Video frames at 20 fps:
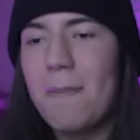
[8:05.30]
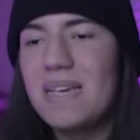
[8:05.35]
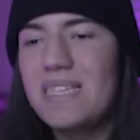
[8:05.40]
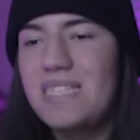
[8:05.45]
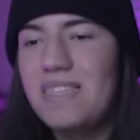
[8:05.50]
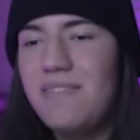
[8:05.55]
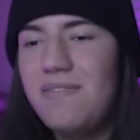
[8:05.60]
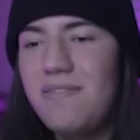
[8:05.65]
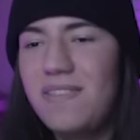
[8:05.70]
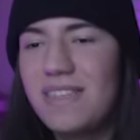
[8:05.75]

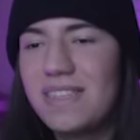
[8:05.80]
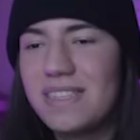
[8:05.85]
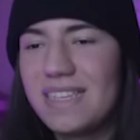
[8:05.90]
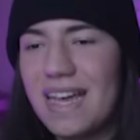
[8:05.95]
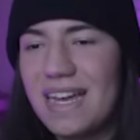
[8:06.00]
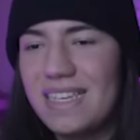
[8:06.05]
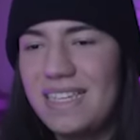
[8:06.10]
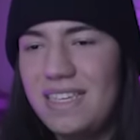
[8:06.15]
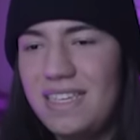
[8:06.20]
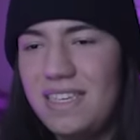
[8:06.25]
enfim, tá
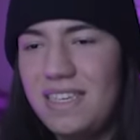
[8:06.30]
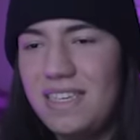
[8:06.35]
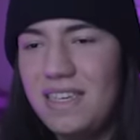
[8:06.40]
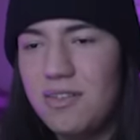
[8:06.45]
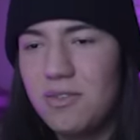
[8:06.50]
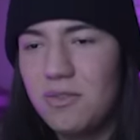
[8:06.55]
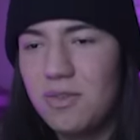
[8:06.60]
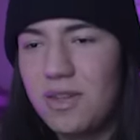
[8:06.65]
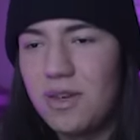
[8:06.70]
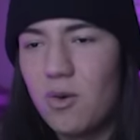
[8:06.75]
aqui o
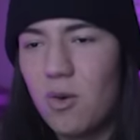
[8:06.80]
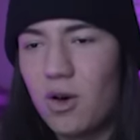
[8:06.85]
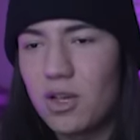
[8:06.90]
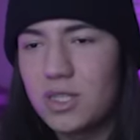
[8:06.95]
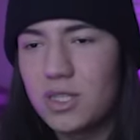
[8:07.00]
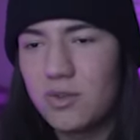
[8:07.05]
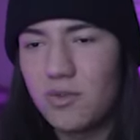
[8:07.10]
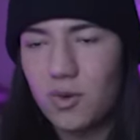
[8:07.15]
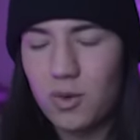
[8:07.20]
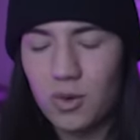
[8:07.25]
negócio, eu
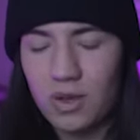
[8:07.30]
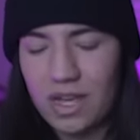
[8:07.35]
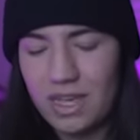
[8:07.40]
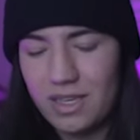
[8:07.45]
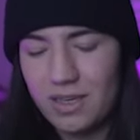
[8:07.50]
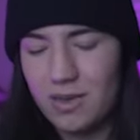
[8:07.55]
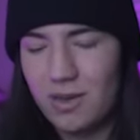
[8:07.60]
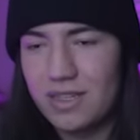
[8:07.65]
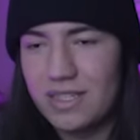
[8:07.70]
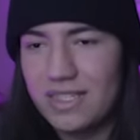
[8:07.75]
vou colocar aqui, ó,
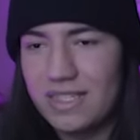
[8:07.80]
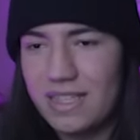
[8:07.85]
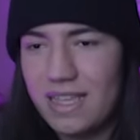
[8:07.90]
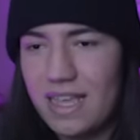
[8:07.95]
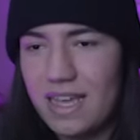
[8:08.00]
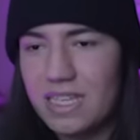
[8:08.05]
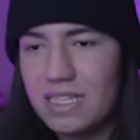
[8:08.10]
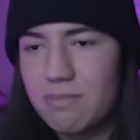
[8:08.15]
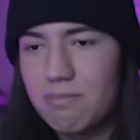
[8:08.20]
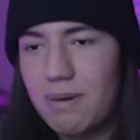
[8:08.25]
Stacks
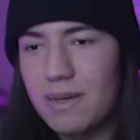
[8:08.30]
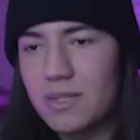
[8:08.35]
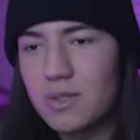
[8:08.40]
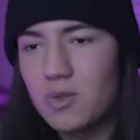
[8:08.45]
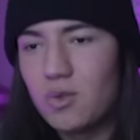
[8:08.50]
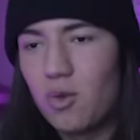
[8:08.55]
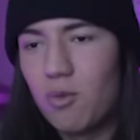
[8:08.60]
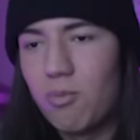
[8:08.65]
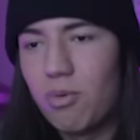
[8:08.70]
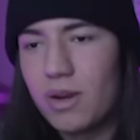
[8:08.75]
passou
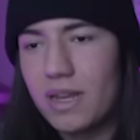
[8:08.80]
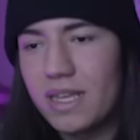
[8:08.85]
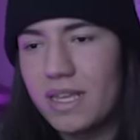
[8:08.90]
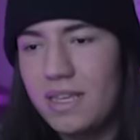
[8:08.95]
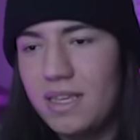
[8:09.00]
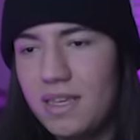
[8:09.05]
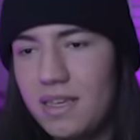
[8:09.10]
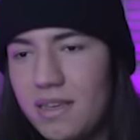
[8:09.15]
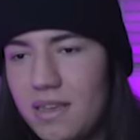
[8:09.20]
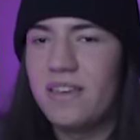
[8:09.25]
por aqui.
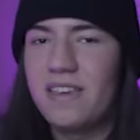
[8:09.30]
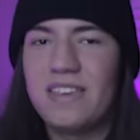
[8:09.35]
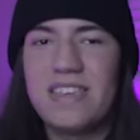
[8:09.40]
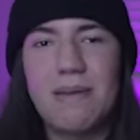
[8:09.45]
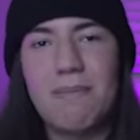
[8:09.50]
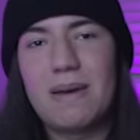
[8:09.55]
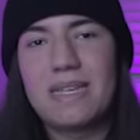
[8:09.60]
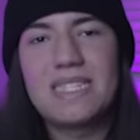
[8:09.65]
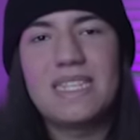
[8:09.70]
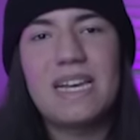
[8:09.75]
E é
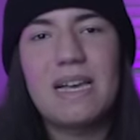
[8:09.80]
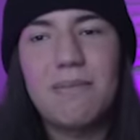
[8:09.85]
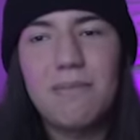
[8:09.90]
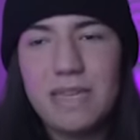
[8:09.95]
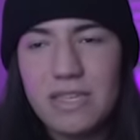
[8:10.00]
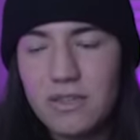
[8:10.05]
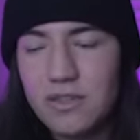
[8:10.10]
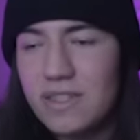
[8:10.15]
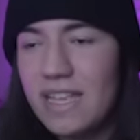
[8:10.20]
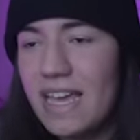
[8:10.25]
basicamente isso
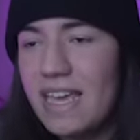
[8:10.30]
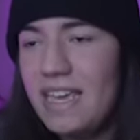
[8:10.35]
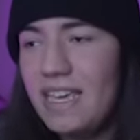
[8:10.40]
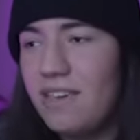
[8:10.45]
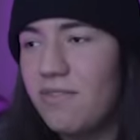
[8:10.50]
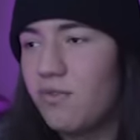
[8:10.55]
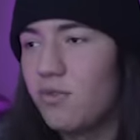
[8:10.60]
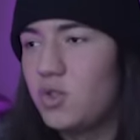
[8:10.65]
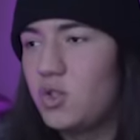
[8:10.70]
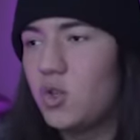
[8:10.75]
daí que
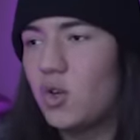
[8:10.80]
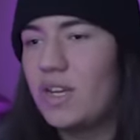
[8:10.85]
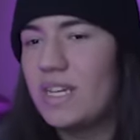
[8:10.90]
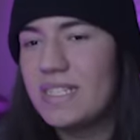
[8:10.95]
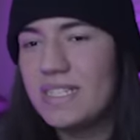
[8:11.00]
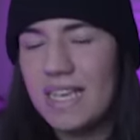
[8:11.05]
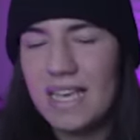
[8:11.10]
funciona SQL